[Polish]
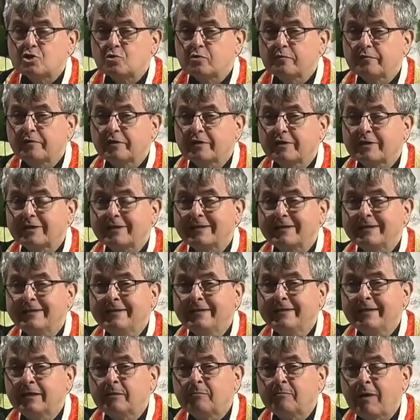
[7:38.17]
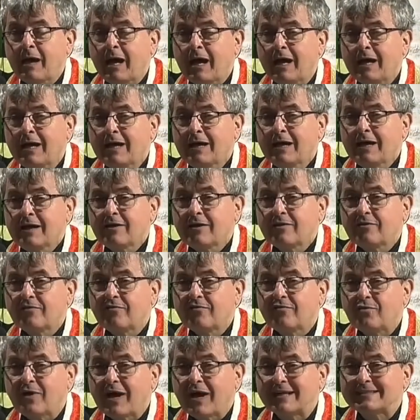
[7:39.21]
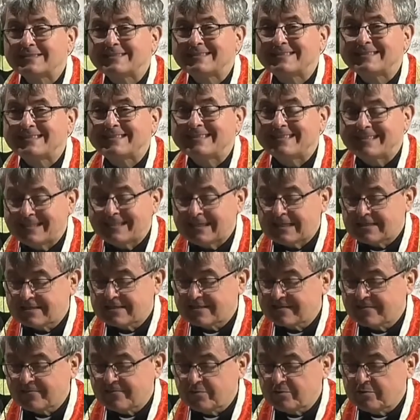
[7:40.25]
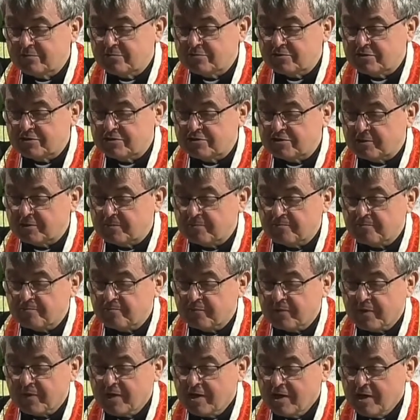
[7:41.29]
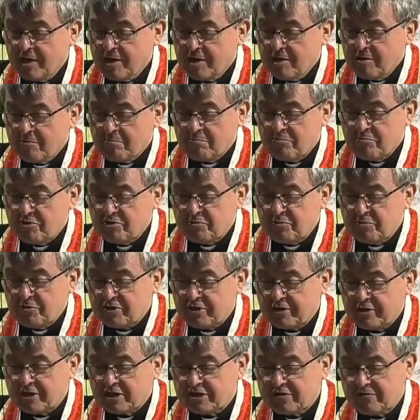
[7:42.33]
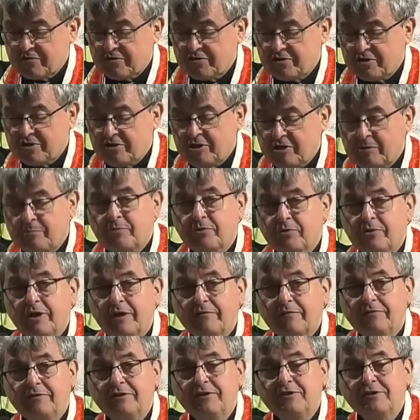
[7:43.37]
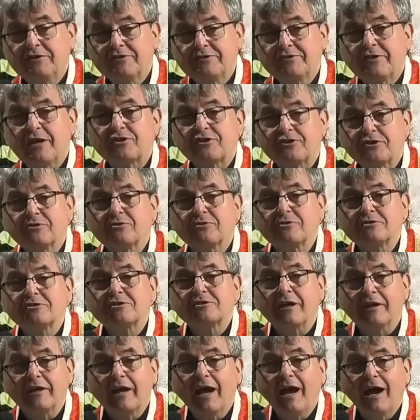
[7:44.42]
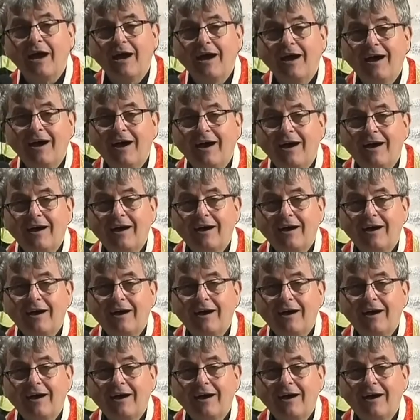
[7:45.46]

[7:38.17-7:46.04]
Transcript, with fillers: Człowiek nie ma władzy nad swoim życiem. Myśmy się na świecie nie pojawili z naszego chcenia.